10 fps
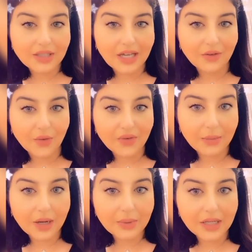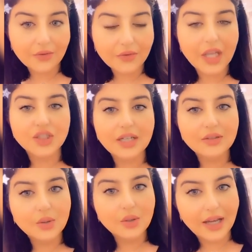وايد في اشياء
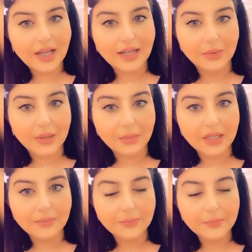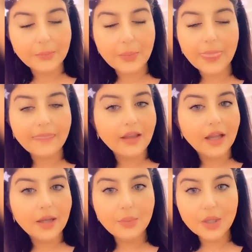زينه والنقيض في
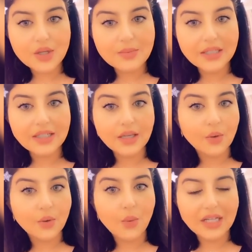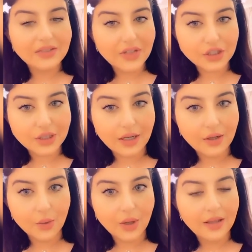وايد اشياء سيئه في
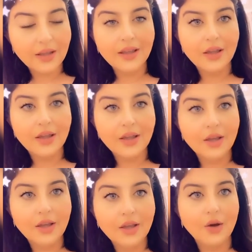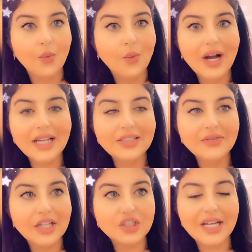برودكت تطلع حبوب حق البنات
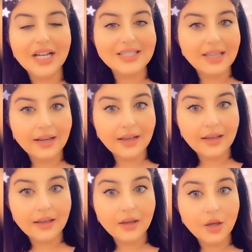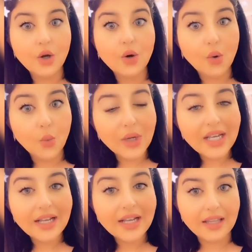في برودكت مو من
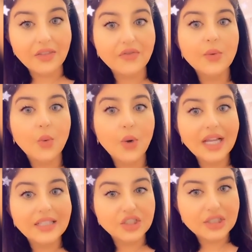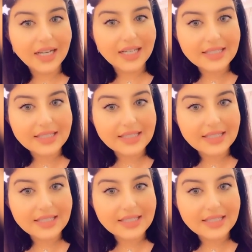البرودكت بس انا راح اسوي بوست